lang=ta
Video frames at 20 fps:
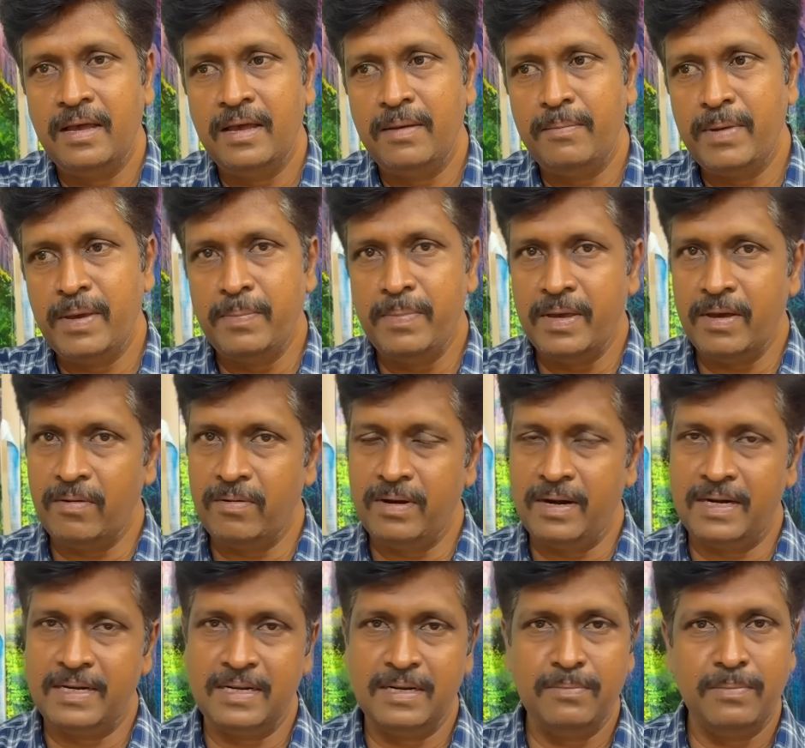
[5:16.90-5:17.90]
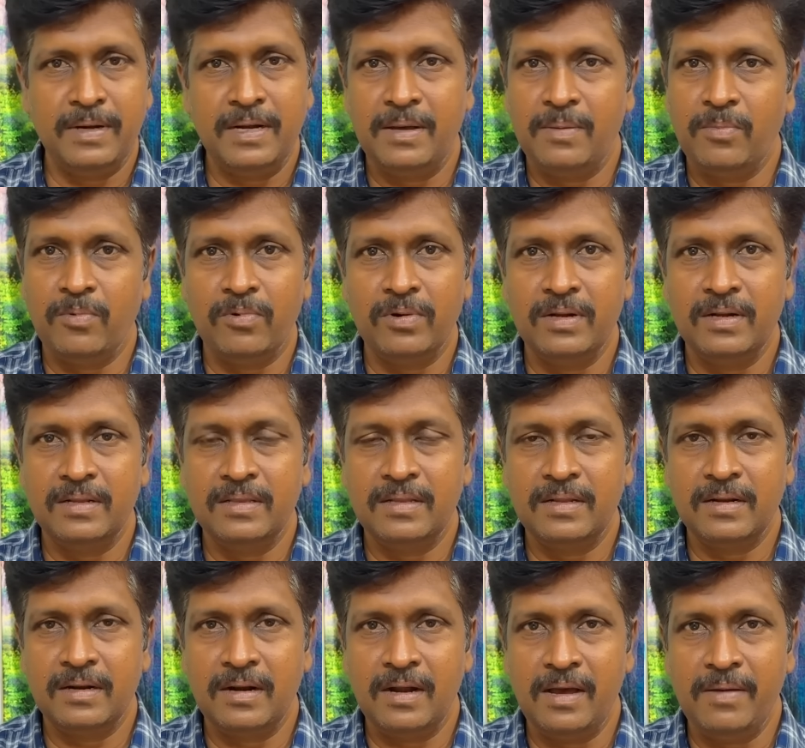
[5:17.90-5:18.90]
மேபி அவர் அட்டன் பண்ணாமல் கூட
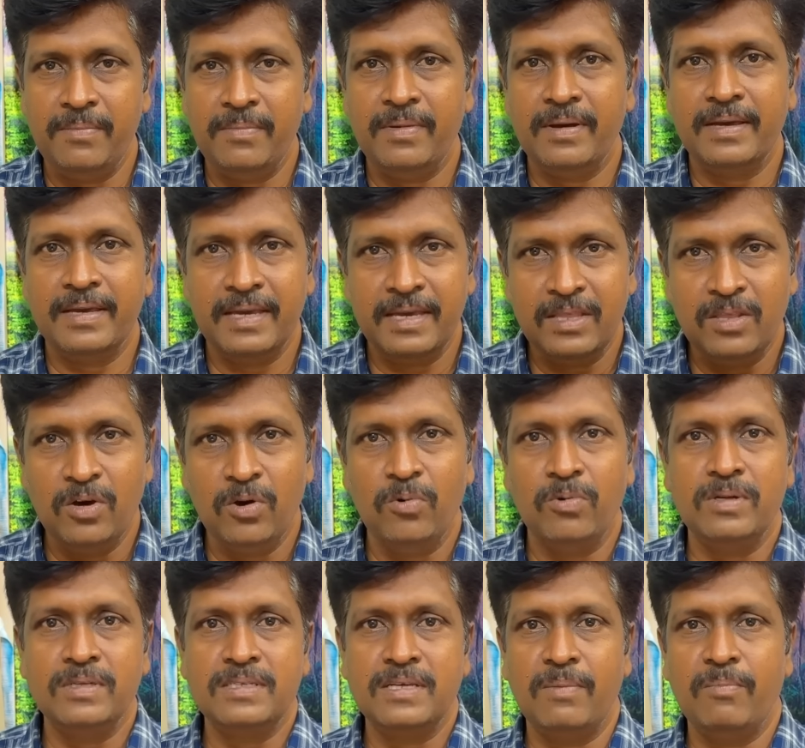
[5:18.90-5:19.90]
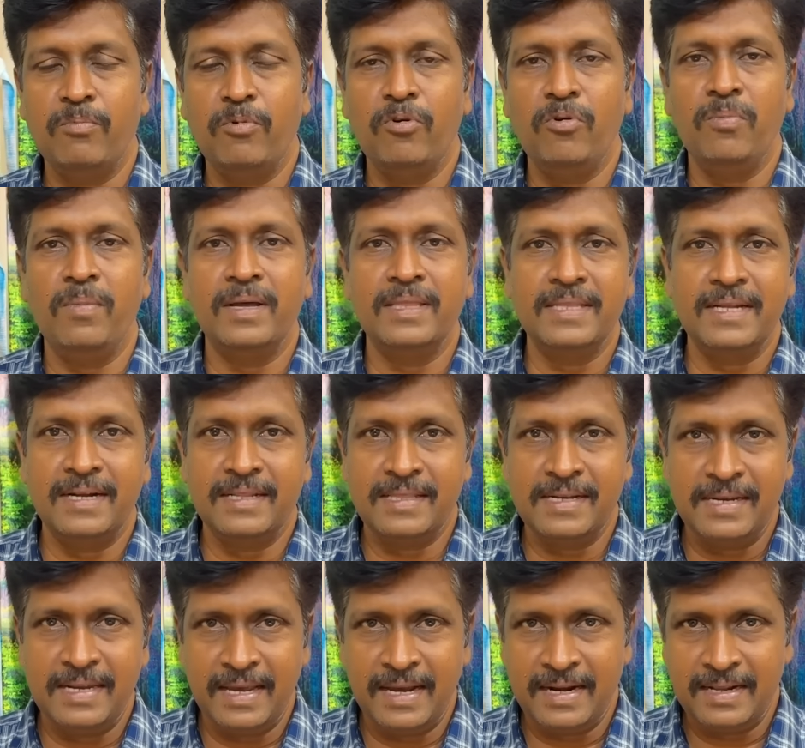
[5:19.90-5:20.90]
இருந்திருக்கலாம் ஏதோ ஒரு சம்பவம் அந்த
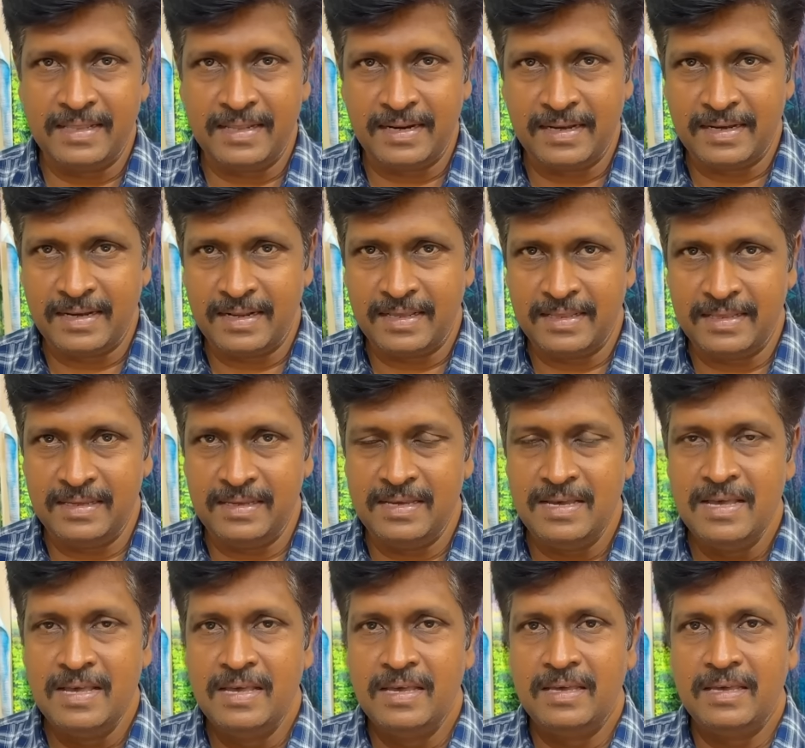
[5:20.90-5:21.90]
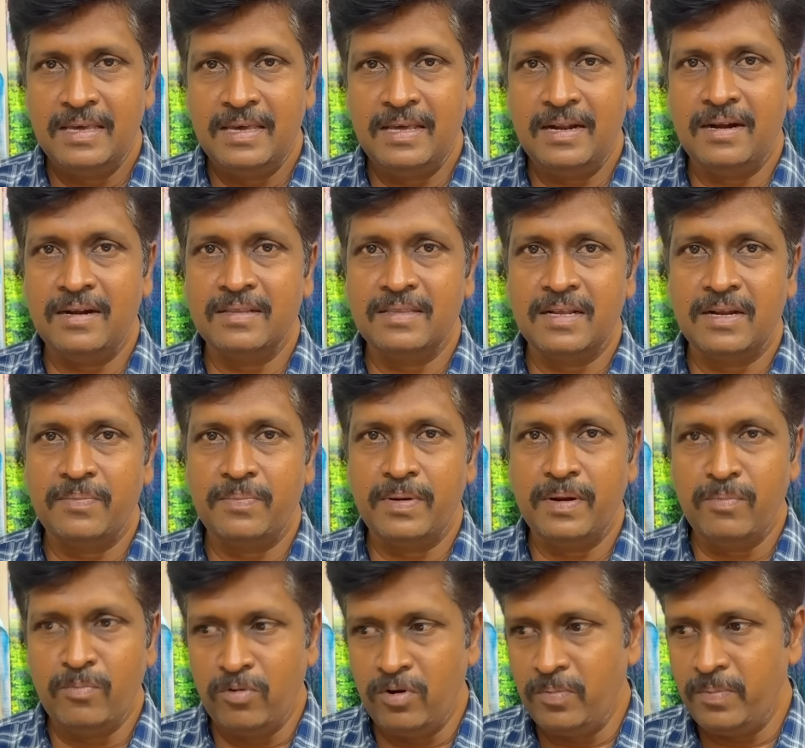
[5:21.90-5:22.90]
இடத்தில் நிகழ்ந்திருக்கிறது ஈரான்
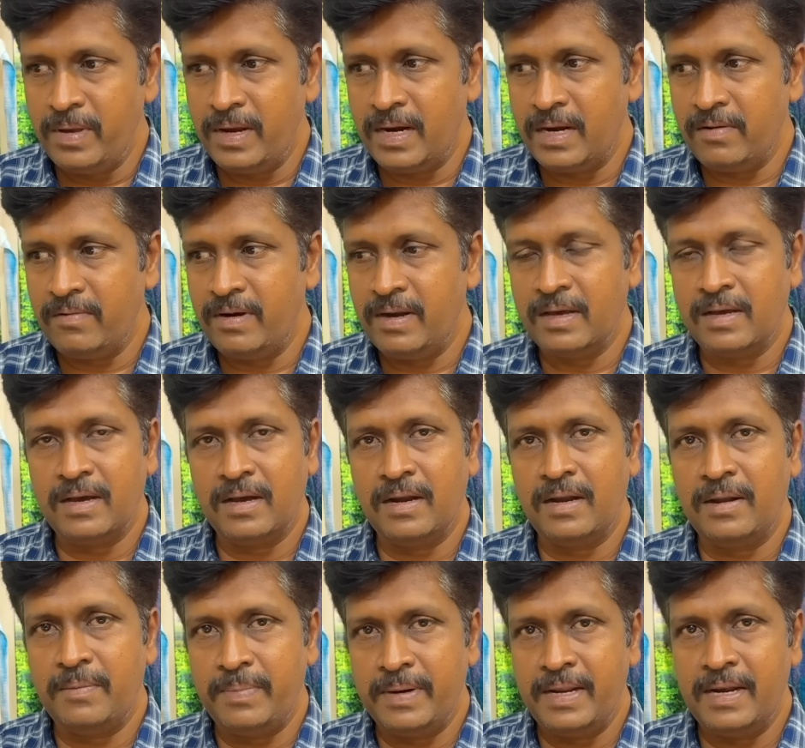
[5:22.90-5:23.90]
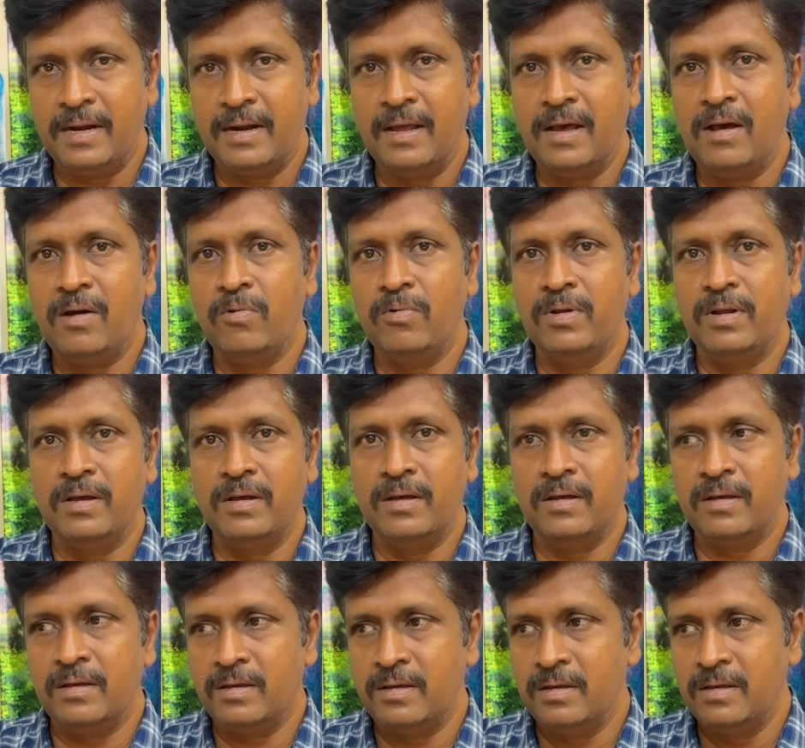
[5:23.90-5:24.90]
தரப்பில் முழுமையான விளக்கங்கள் அப்படி இல்லைன்னா அவர்
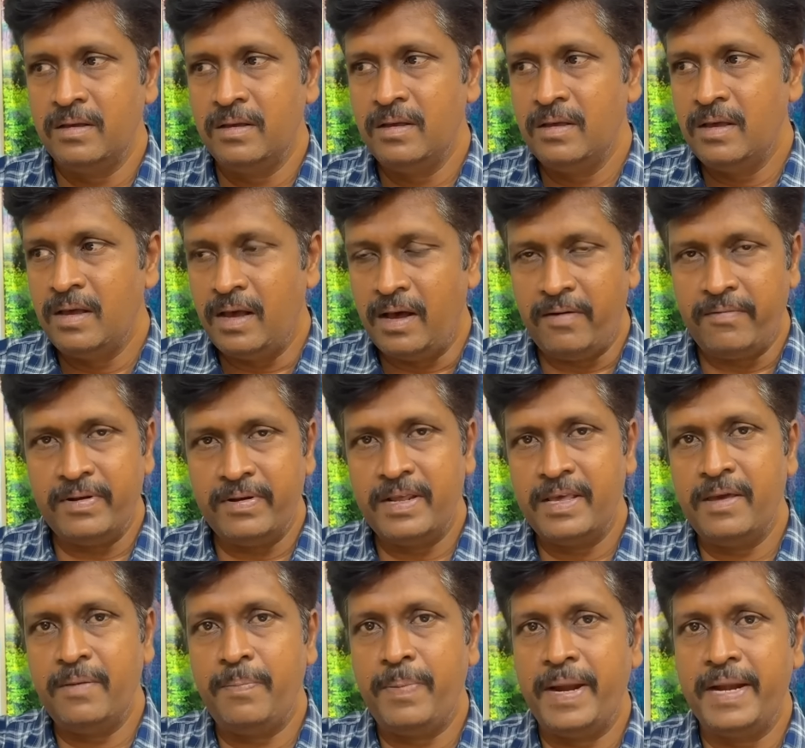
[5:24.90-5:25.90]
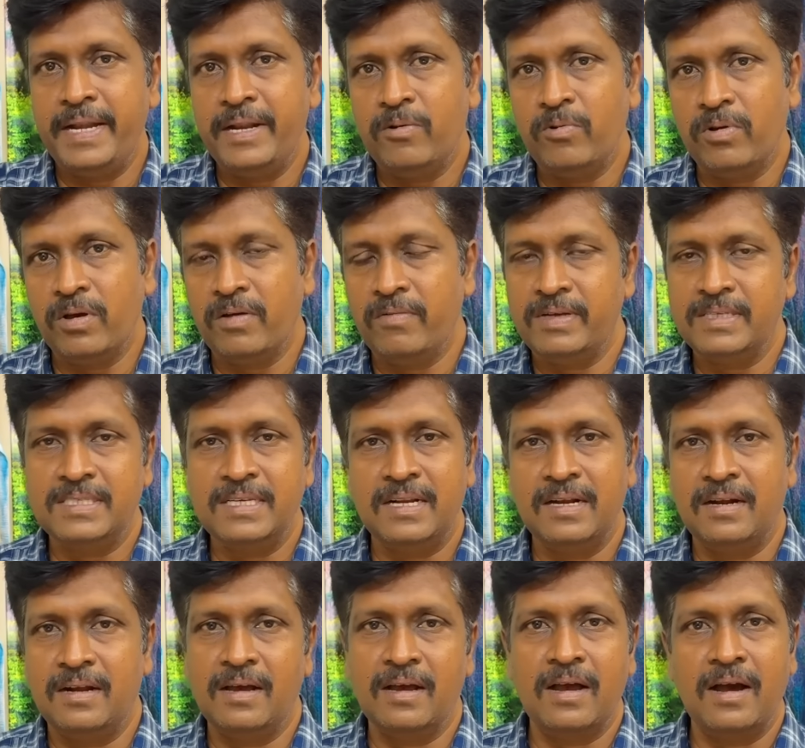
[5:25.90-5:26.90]
அவரையே பேட்டி கொடுக்க
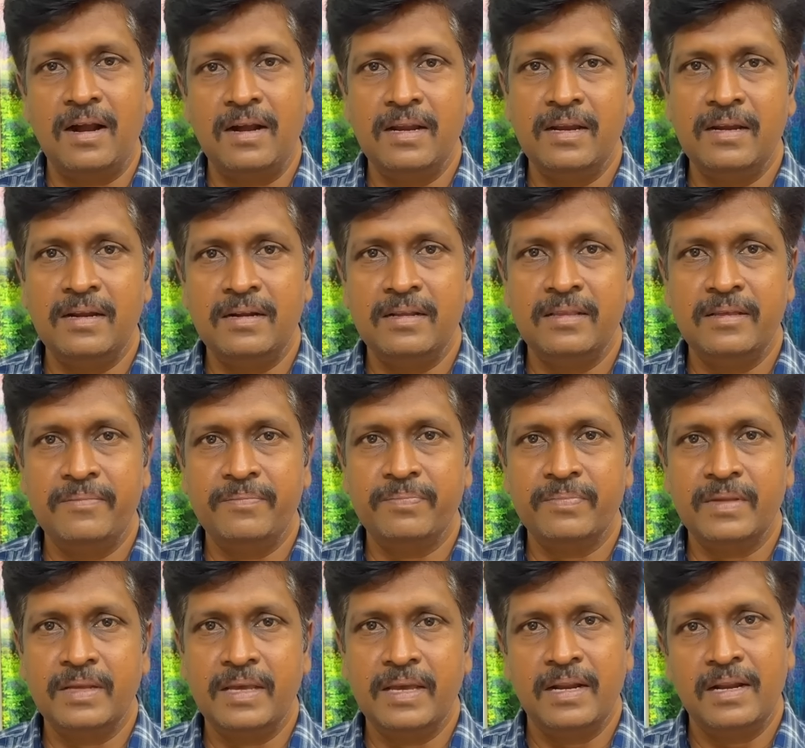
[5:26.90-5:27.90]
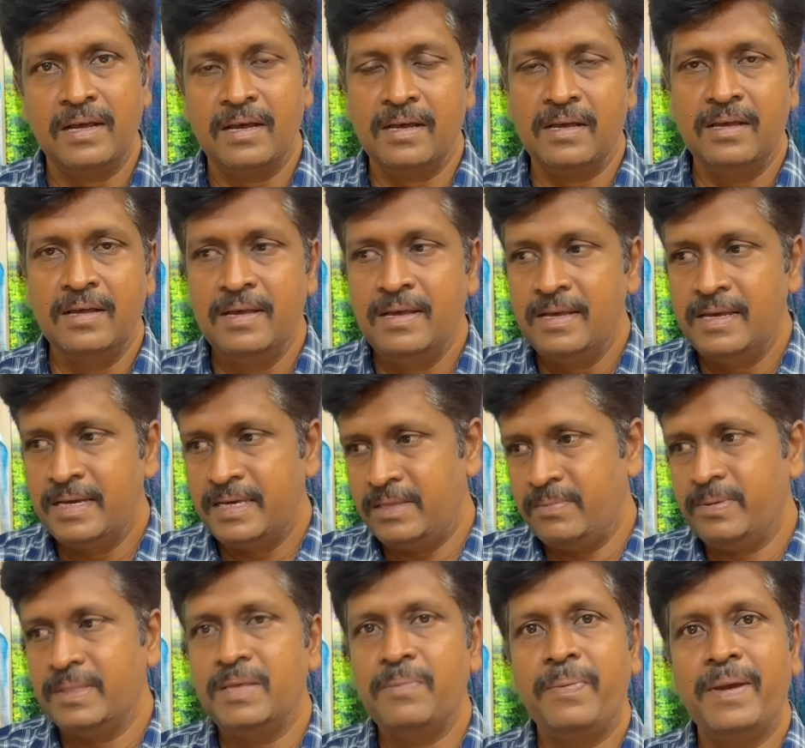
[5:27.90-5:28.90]
வச்சுருக்கலாம் காலையிலேருந்து ஏன்னா இதை
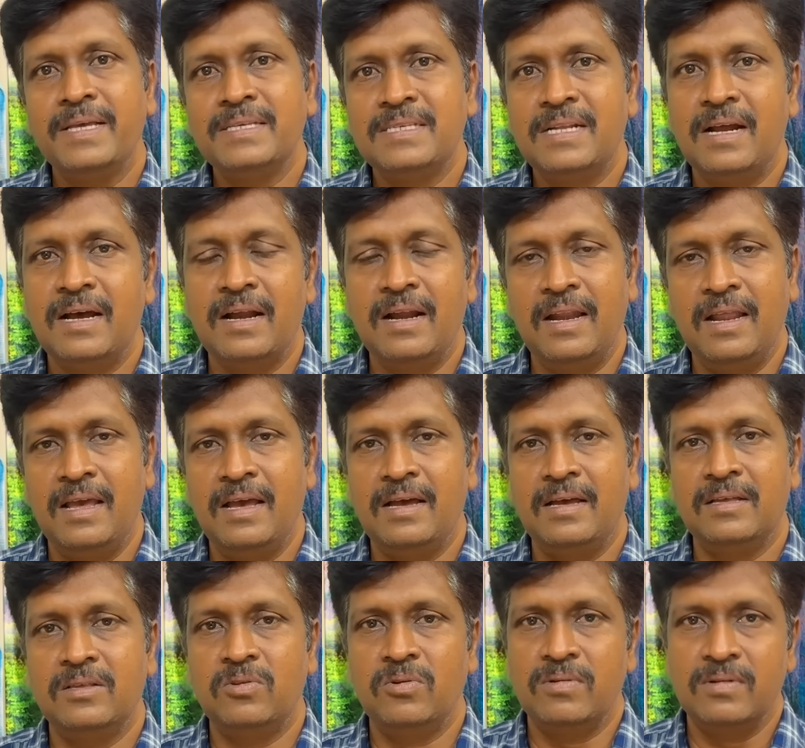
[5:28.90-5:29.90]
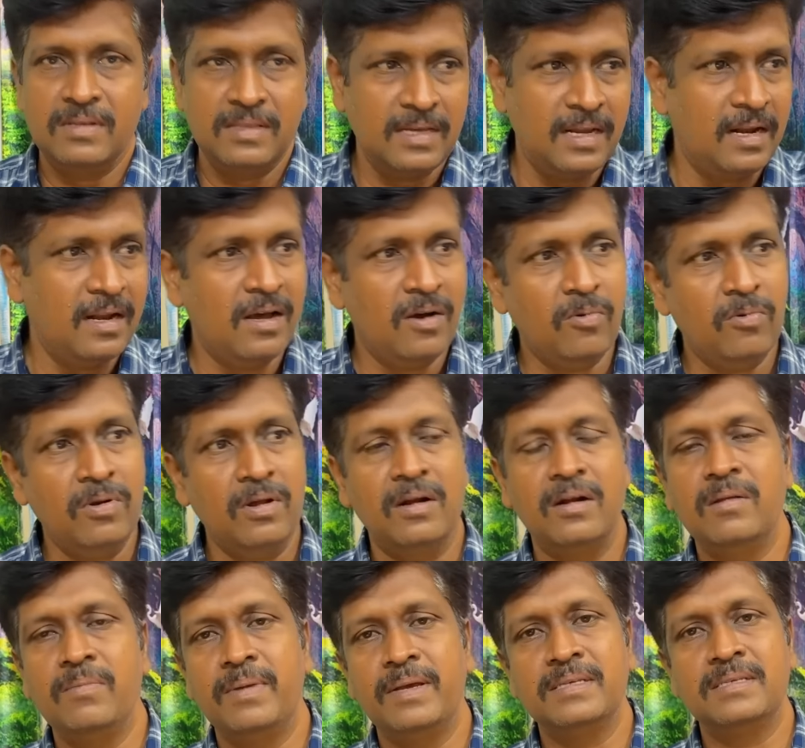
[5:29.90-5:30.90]
பற்றி பேசுகிறாங்க இல்லையா தொடர்ந்து எல்லா
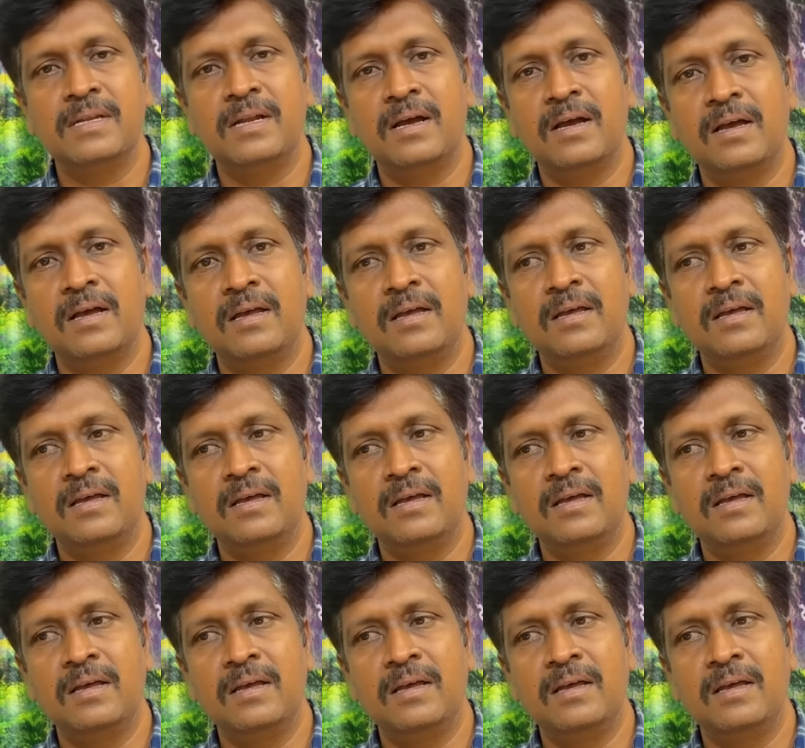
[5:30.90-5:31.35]
ஊடகங்களும் பேசுகிறாங்க